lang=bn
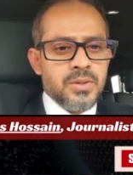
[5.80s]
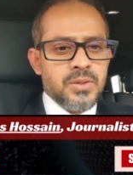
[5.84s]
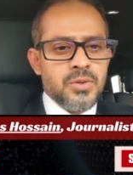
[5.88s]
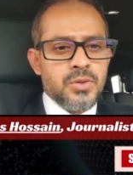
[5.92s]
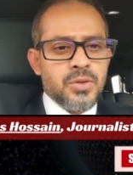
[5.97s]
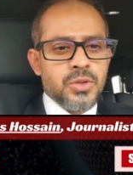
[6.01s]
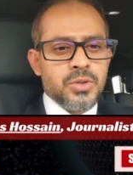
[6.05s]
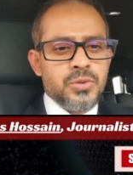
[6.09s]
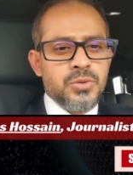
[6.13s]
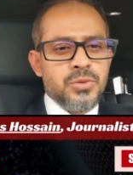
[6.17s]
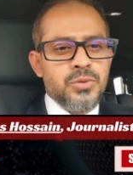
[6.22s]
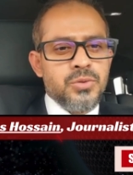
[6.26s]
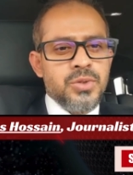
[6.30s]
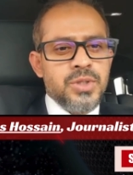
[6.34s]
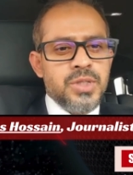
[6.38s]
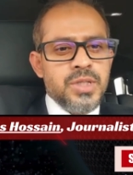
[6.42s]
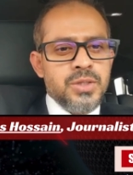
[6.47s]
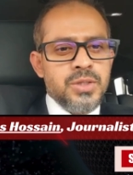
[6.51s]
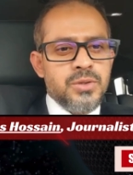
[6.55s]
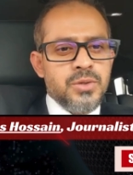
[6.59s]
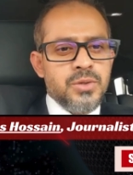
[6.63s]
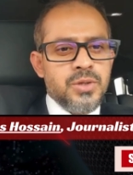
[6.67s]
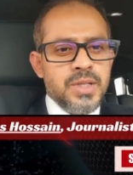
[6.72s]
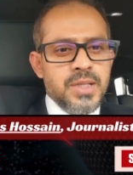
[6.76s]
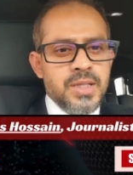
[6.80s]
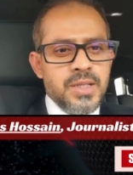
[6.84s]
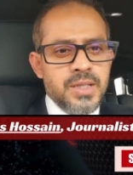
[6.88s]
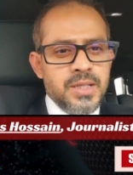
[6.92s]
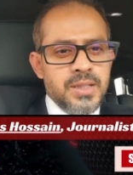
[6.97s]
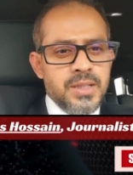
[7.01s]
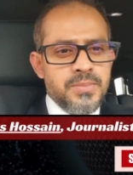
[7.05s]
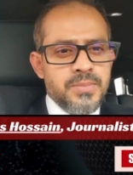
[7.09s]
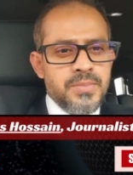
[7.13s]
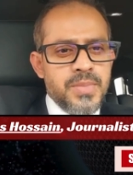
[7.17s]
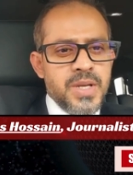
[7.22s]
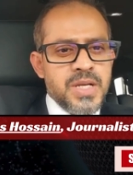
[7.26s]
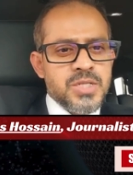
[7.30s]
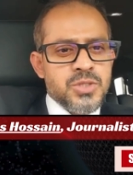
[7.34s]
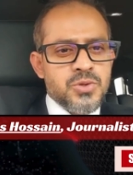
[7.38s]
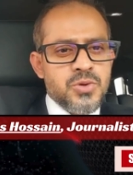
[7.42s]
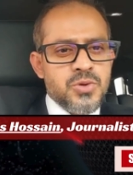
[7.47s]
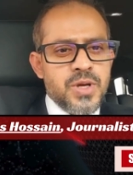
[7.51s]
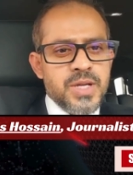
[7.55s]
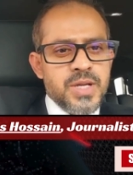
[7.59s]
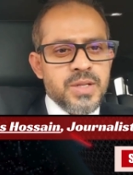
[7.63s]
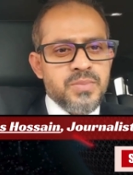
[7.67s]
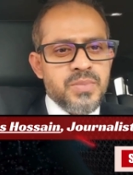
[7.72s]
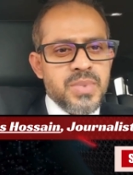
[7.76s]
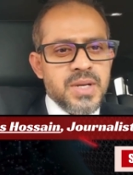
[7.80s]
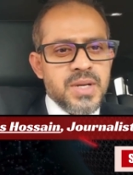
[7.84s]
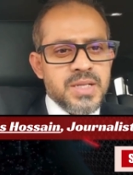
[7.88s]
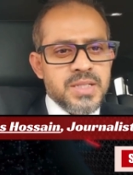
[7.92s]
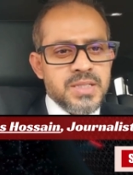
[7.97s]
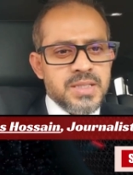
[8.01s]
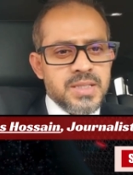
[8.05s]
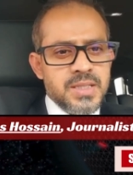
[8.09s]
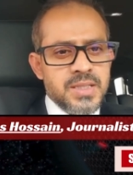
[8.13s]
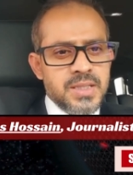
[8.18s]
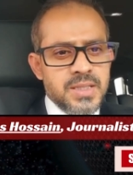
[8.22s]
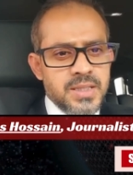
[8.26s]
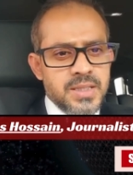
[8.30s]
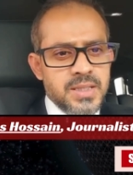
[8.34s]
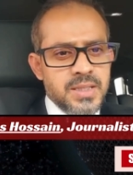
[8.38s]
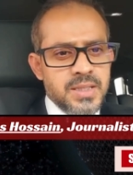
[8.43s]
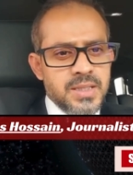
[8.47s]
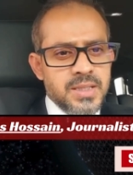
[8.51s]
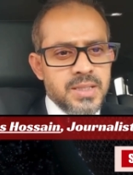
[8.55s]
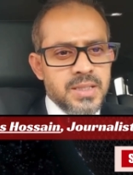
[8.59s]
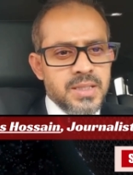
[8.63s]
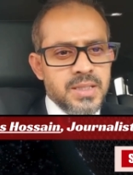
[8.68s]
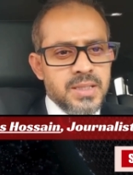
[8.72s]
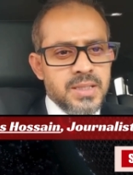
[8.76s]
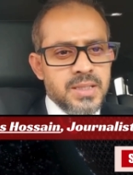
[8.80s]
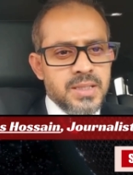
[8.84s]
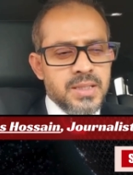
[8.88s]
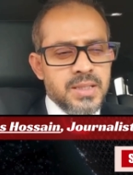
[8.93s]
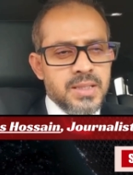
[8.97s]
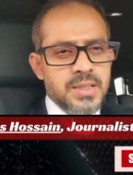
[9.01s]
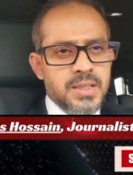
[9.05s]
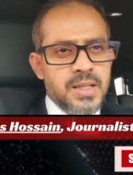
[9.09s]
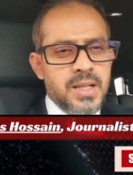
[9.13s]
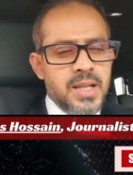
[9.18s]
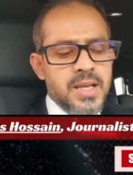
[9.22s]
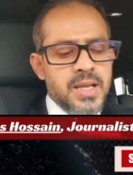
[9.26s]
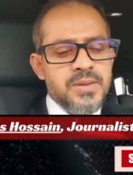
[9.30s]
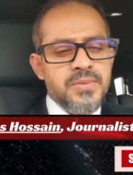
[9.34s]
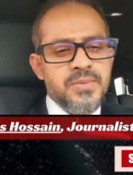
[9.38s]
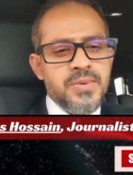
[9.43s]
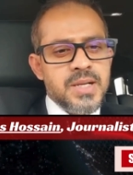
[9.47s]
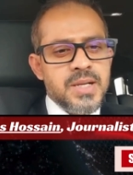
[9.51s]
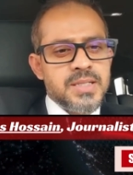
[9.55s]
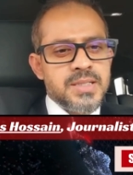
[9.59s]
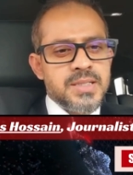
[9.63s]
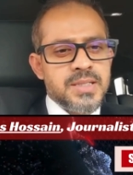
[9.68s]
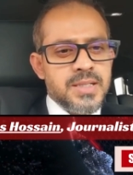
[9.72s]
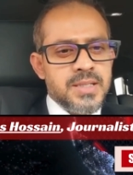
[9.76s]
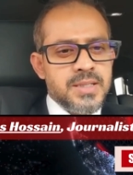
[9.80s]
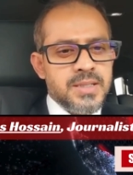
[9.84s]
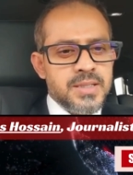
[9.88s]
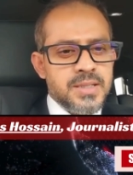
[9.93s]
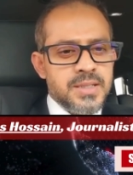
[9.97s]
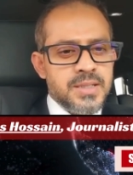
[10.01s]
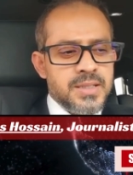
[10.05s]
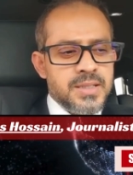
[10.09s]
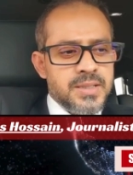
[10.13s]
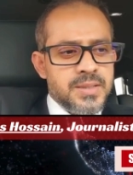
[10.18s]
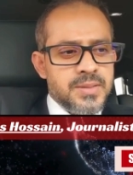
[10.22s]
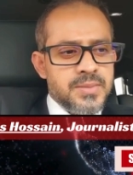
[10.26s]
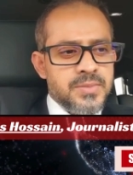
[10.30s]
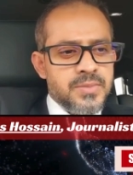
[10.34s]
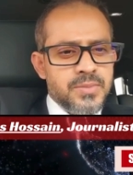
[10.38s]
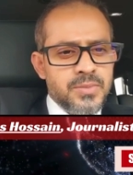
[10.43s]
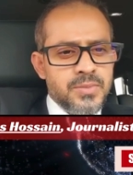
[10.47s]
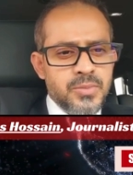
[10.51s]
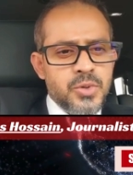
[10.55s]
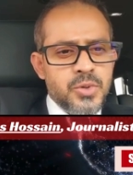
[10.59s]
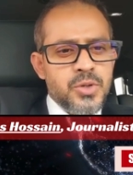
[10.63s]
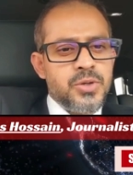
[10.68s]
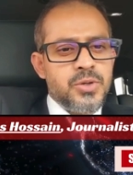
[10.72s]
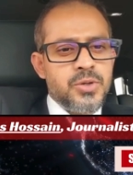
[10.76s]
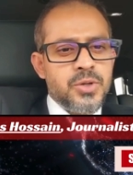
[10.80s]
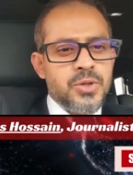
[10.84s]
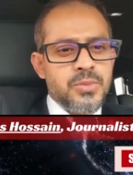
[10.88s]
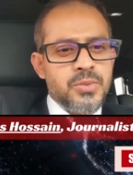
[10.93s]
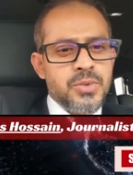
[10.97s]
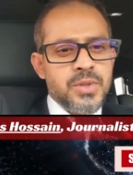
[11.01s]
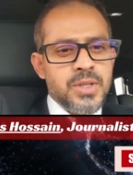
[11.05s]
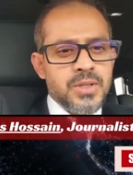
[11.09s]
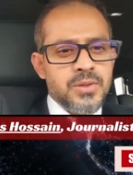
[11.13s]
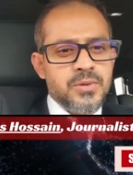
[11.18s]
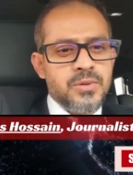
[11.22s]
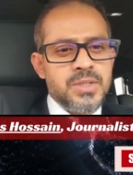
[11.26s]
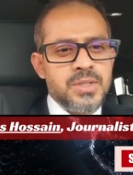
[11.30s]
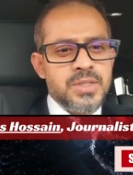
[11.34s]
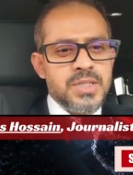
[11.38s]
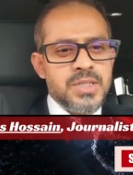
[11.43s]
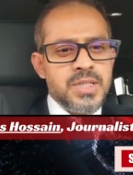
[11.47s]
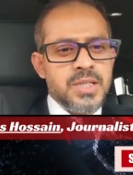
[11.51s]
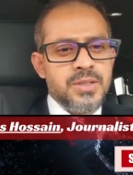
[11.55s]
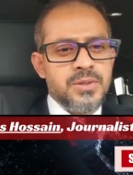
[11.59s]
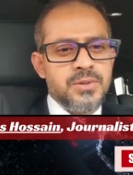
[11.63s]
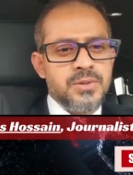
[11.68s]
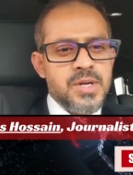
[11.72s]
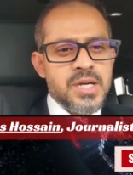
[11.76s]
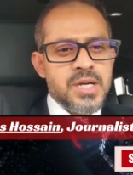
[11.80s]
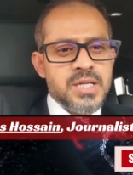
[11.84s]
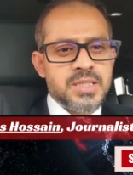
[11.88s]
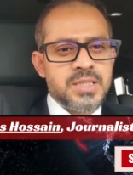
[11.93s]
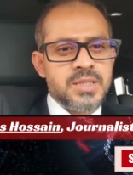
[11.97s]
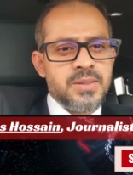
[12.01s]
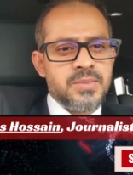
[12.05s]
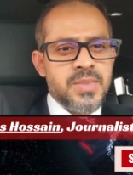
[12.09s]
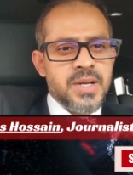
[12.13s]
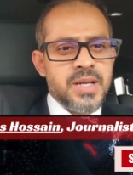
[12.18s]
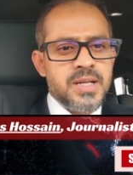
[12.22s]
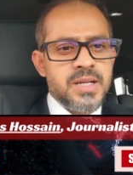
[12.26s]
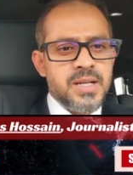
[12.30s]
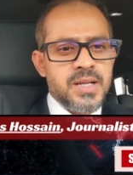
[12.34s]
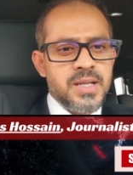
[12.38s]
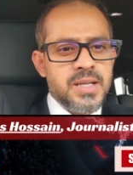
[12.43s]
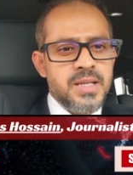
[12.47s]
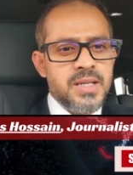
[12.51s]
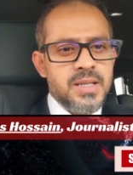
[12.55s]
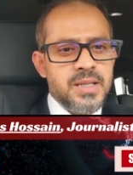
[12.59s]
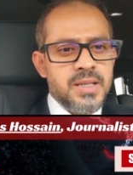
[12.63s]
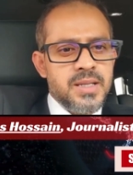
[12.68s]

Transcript: গত দুই দিন ধরে বেশ কয়েকবার লাইভে আসার পরিকল্পনা করেছি কিন্তু আসতে পারি নাই